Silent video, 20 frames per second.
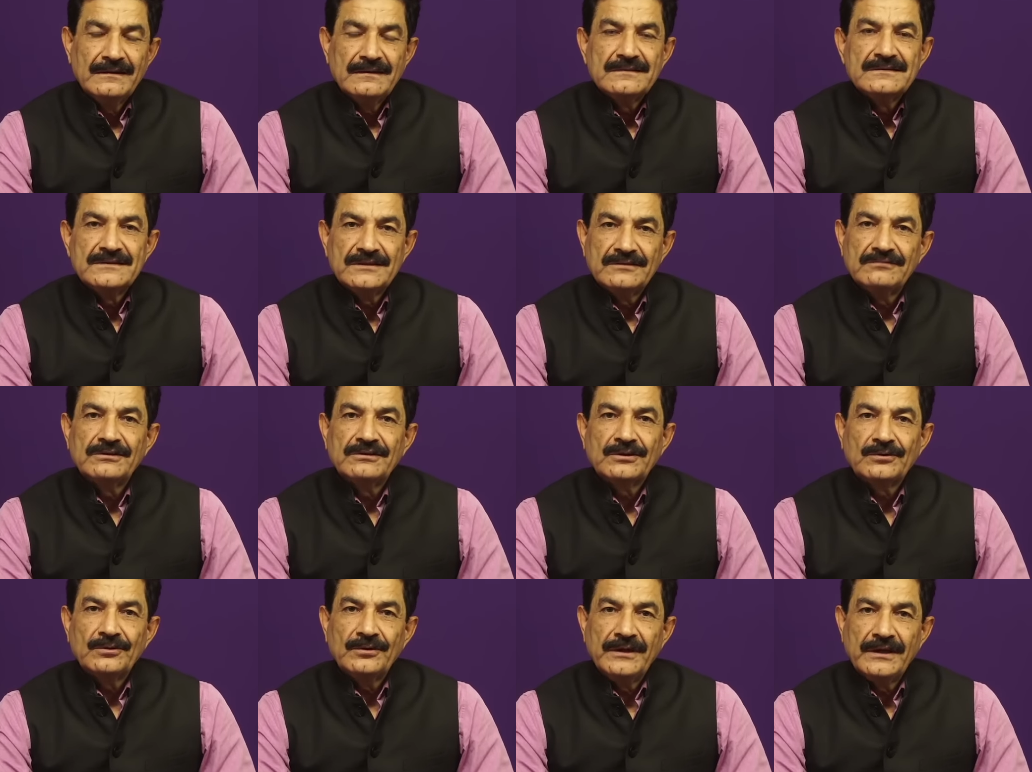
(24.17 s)
जीवन
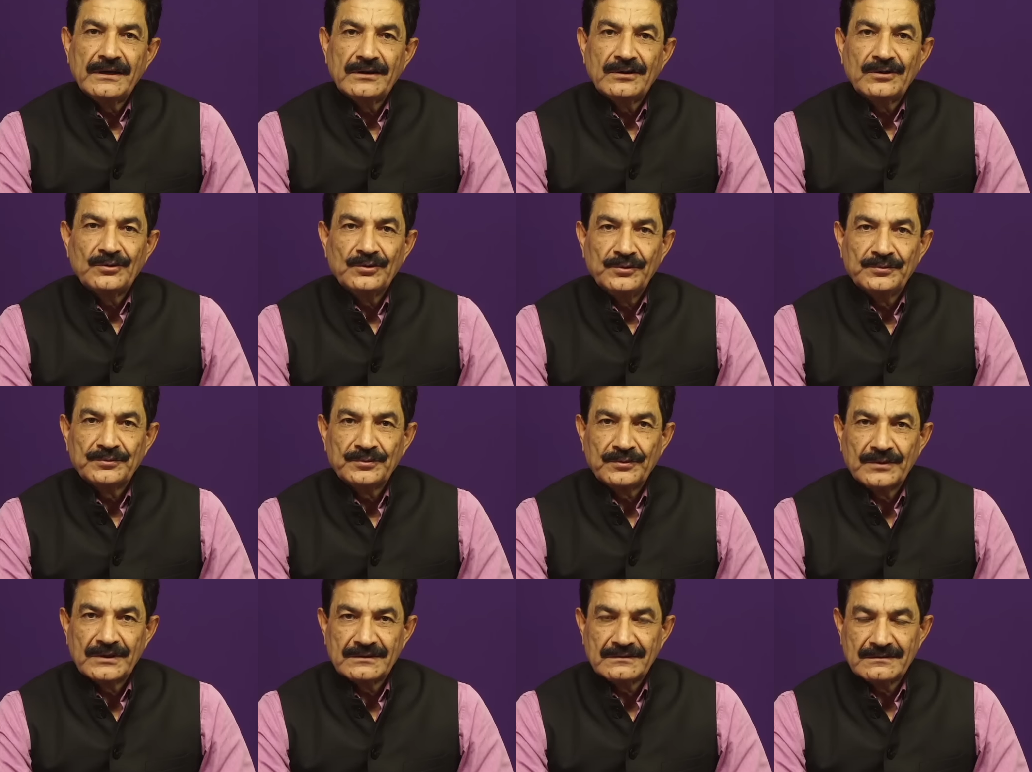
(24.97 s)
को एक
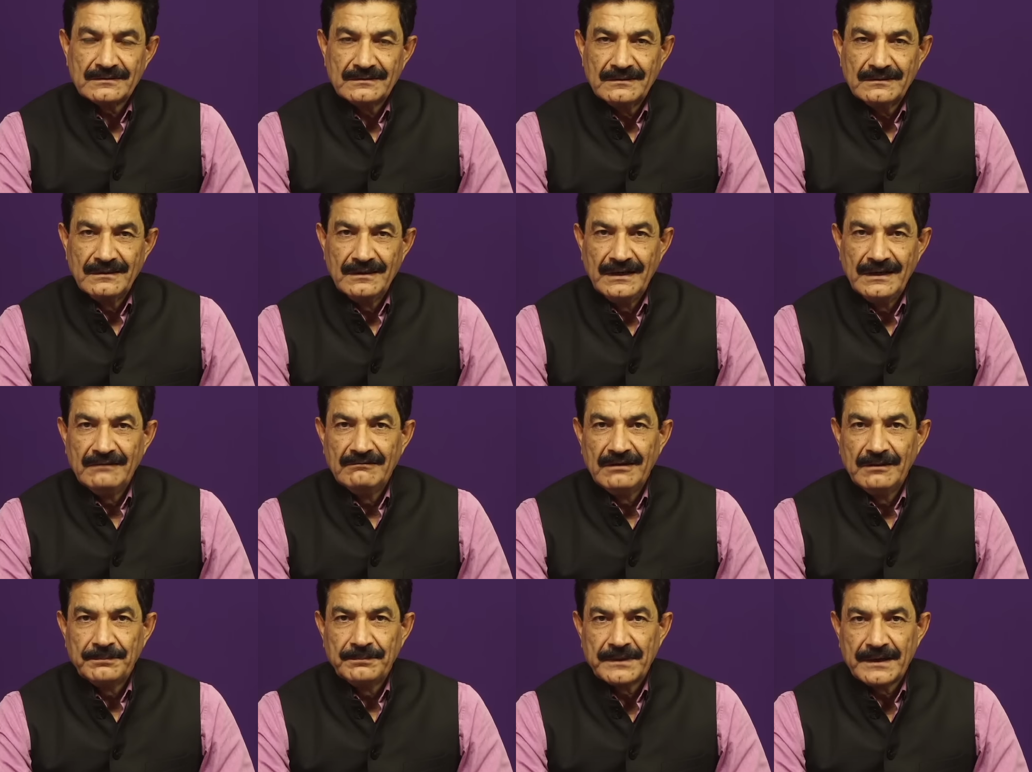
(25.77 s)
खूबसूरत
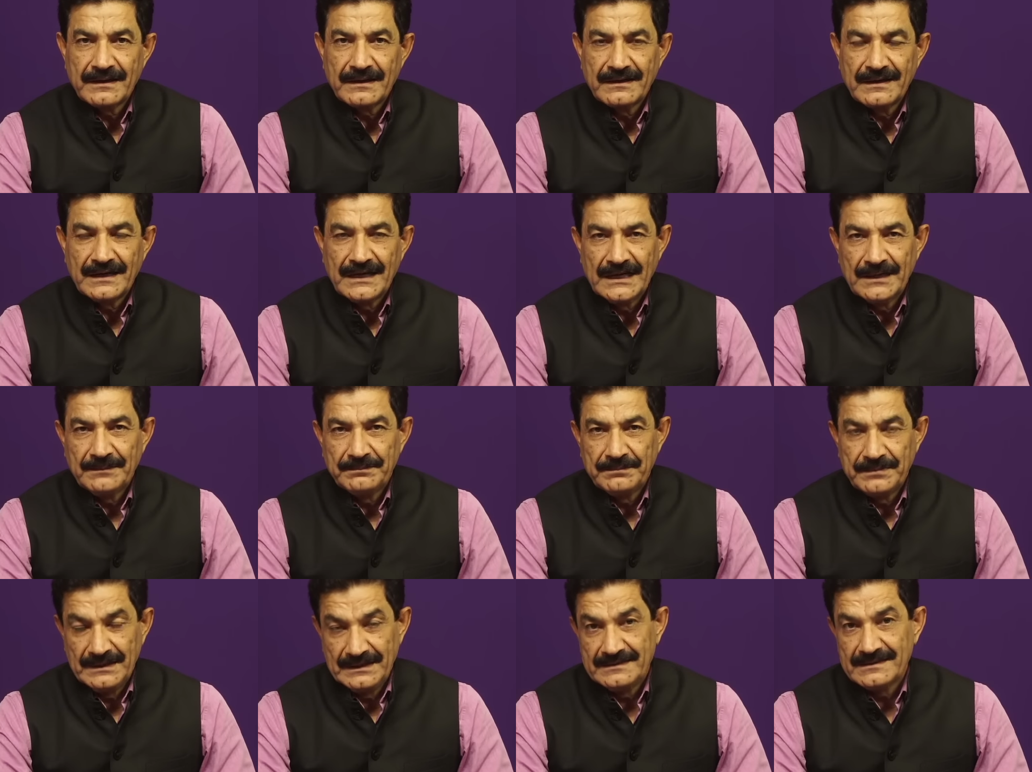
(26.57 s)
लेवल पर आप
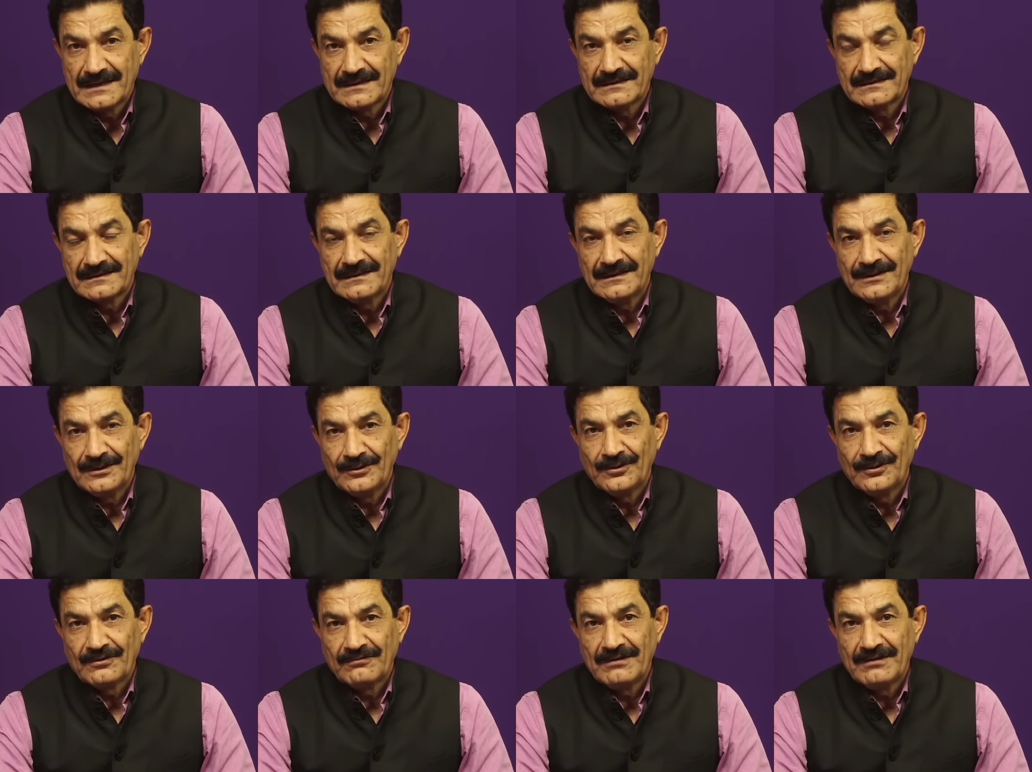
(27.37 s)
ले जाते हैं
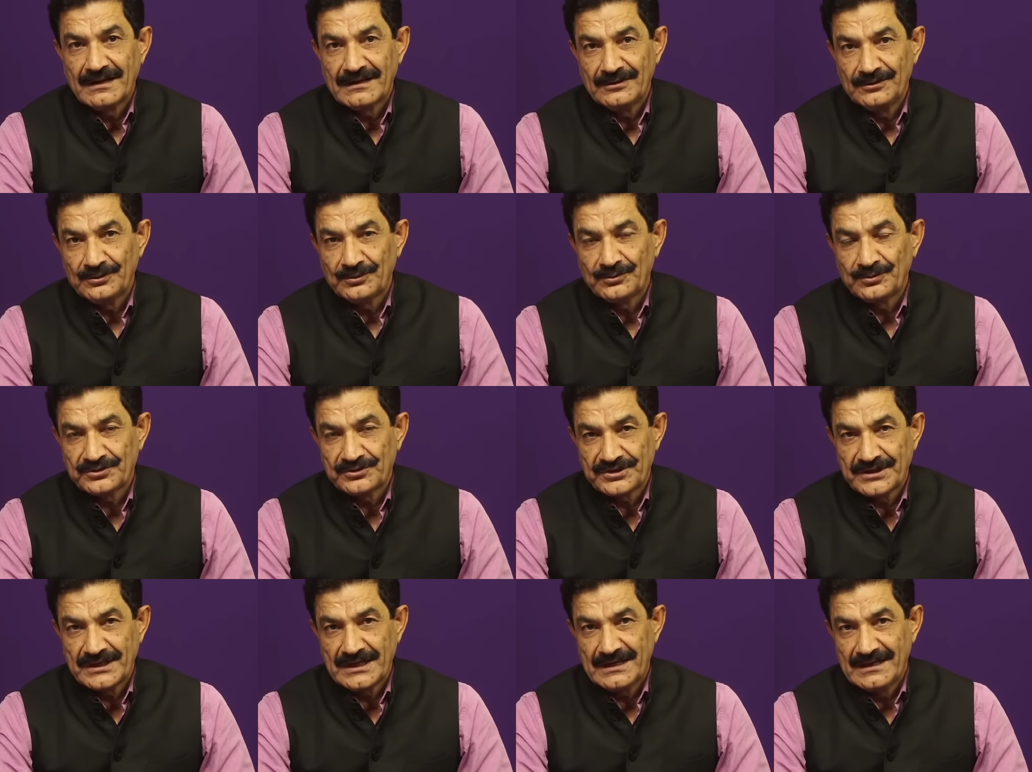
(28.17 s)
और वहाँ की जो
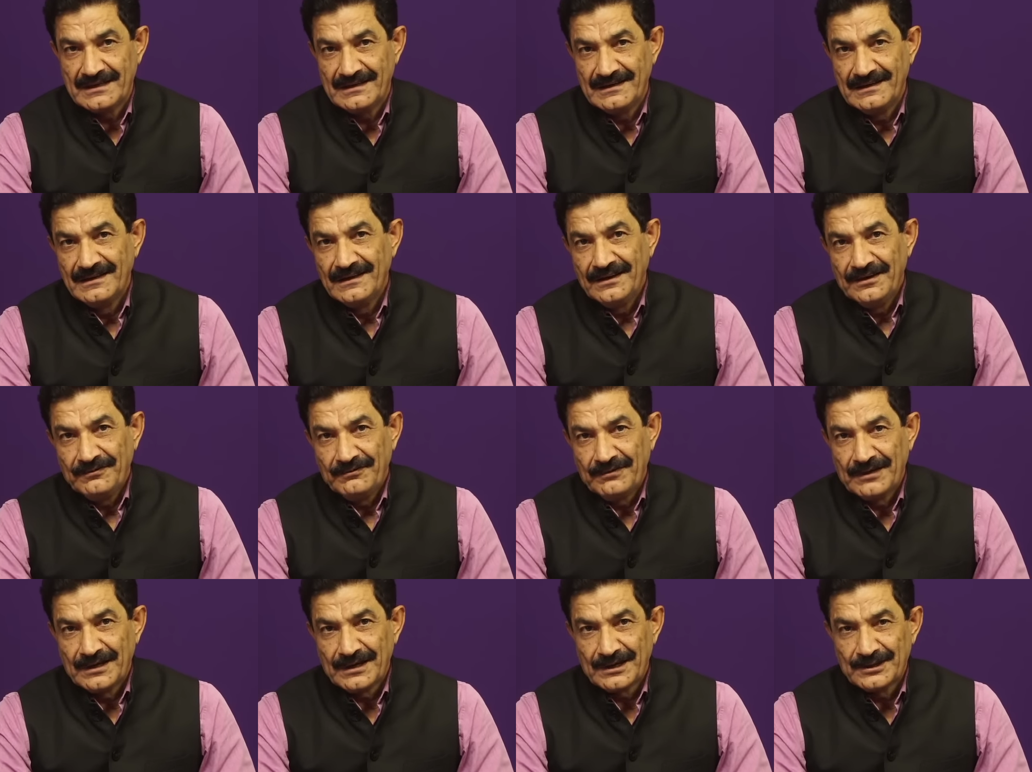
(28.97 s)
खुशियाँ हैं
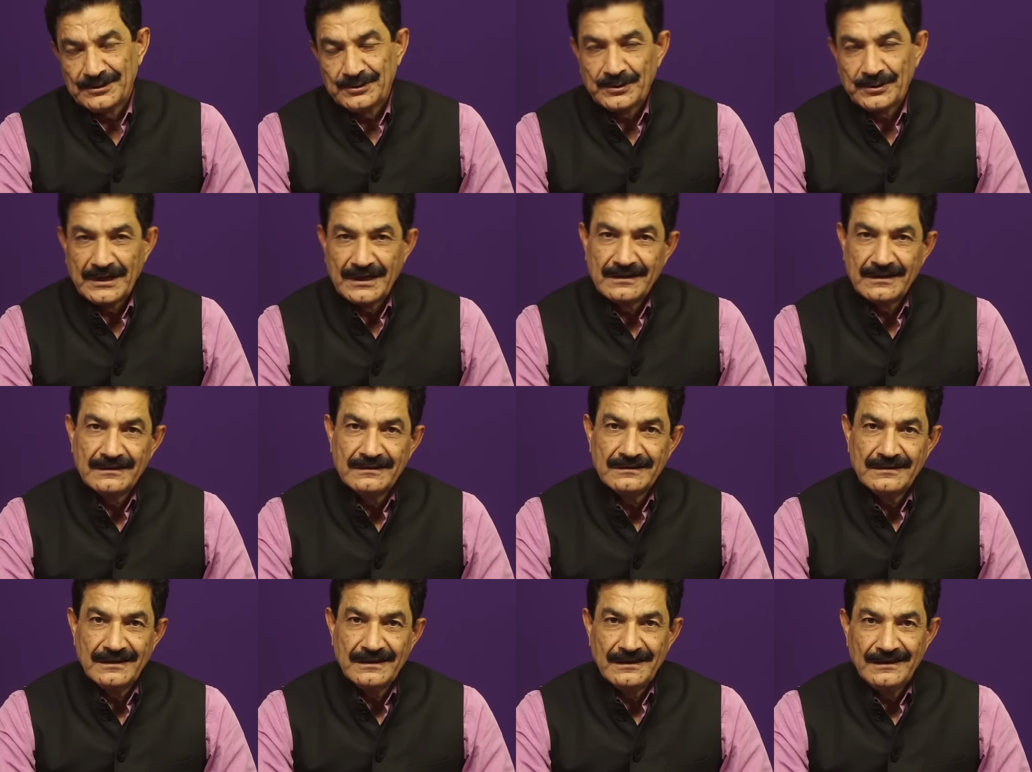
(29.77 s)
वहाँ का जो
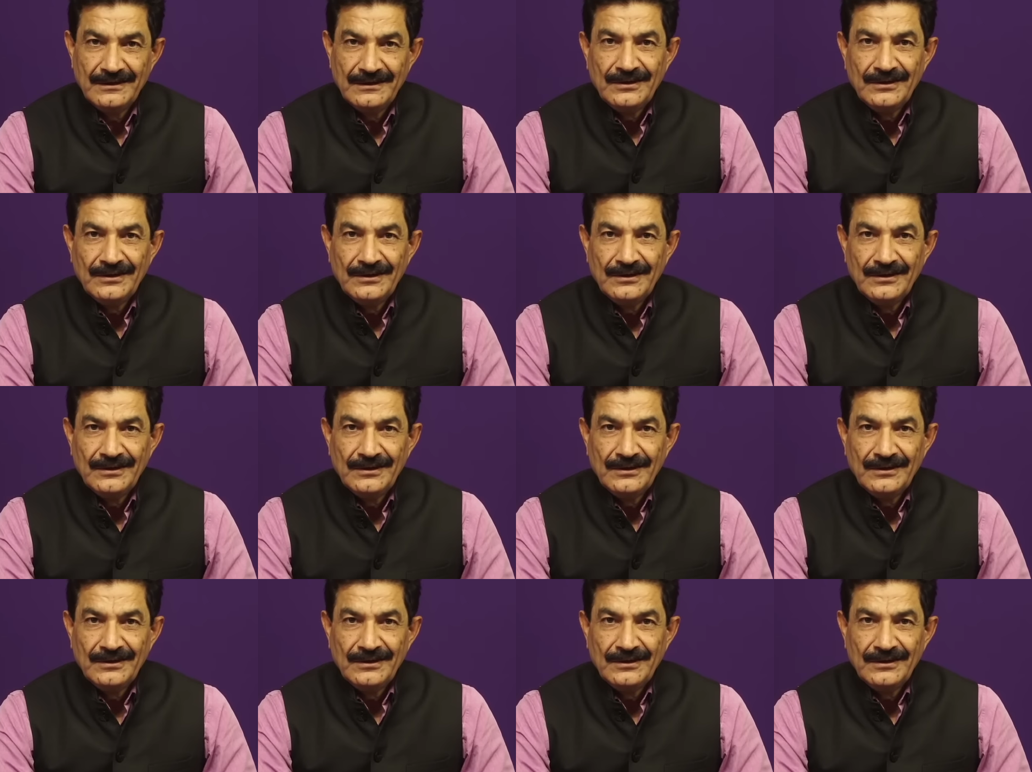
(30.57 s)
आनंद है